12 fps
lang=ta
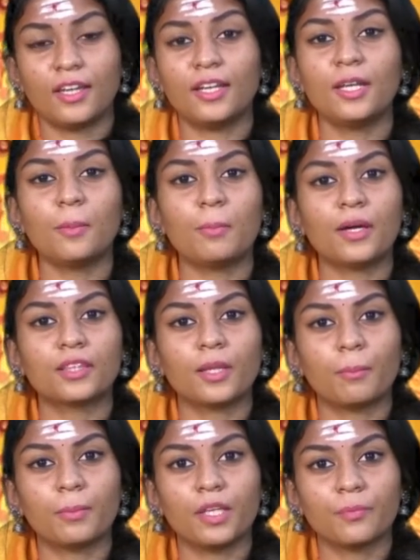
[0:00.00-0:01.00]
என்னப்பா
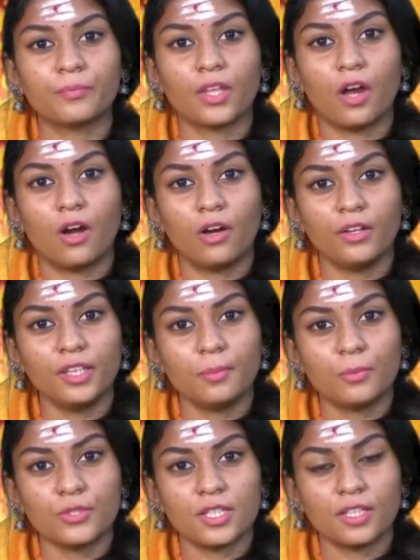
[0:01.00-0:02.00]
தம்பி ஆயுத
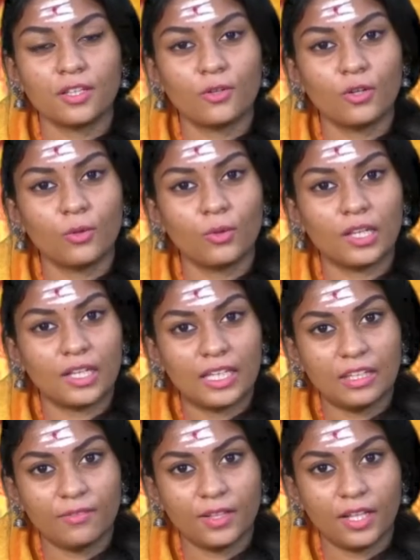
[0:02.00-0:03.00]
பூஜைக்கு கூட உனக்கு
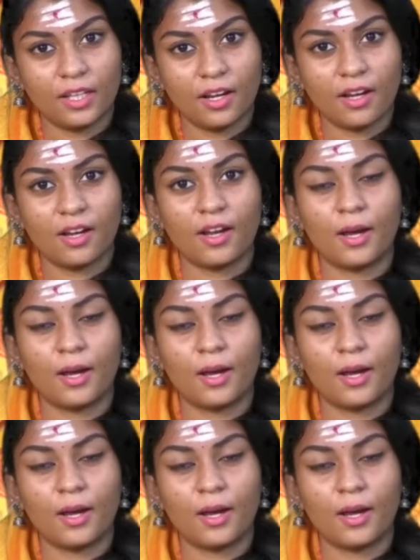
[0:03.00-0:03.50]
லீவ் இல்லையா